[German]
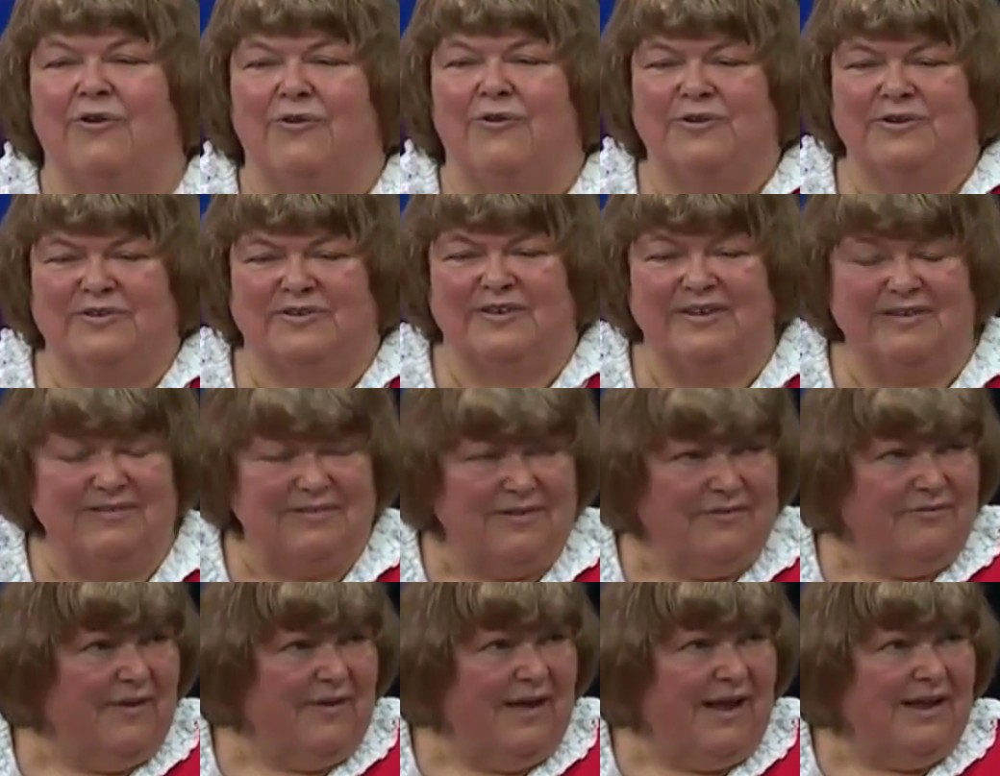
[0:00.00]
Und
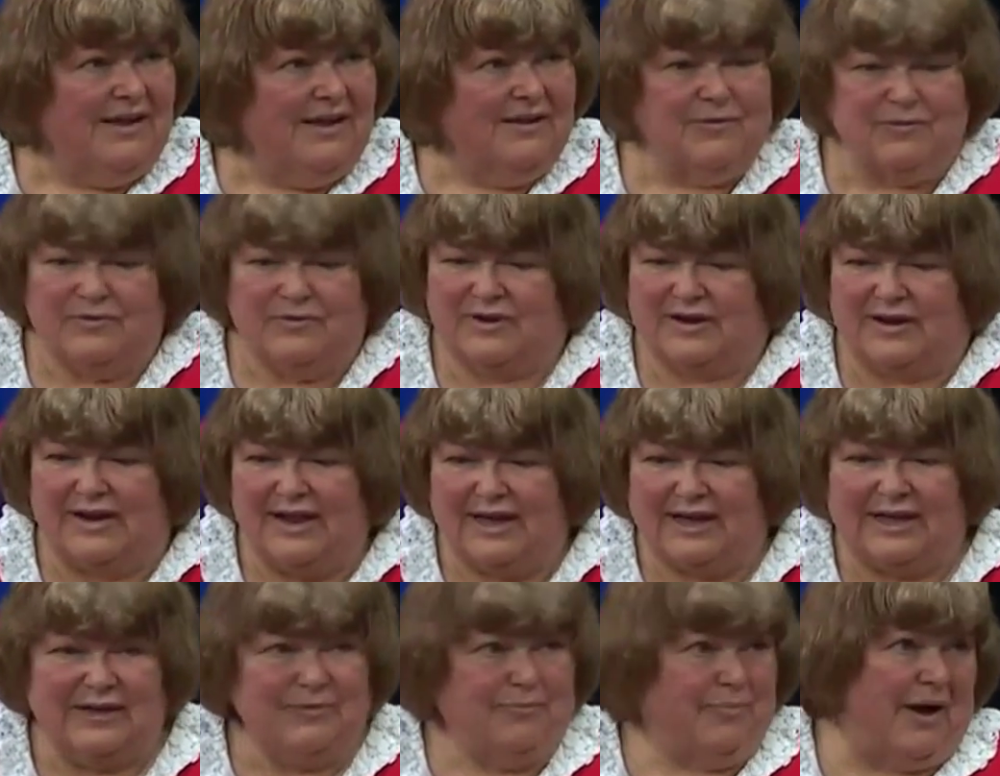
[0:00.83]
diese Wellen
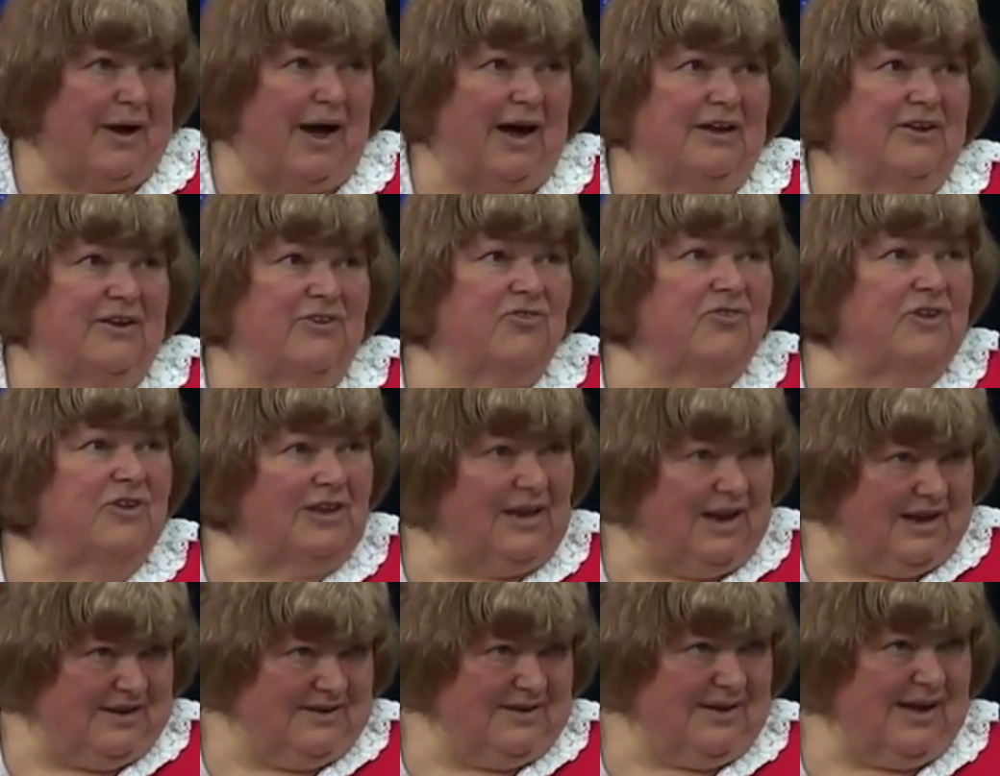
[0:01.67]
klicken praktisch
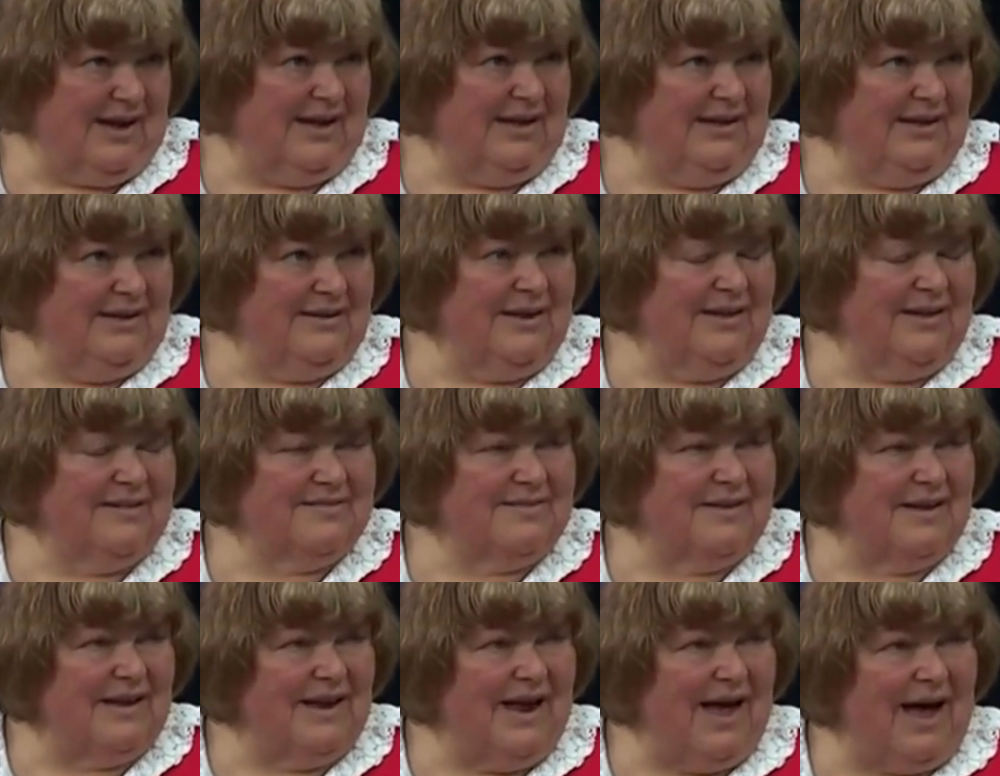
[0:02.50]
die Datei in
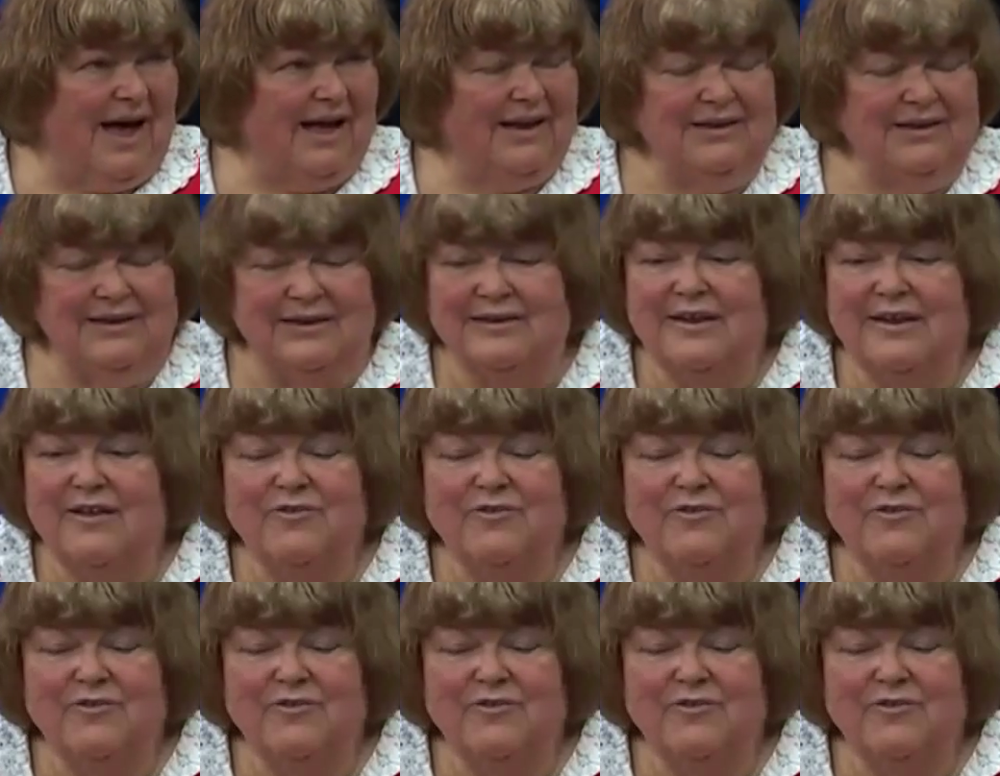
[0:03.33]
der Zelle an.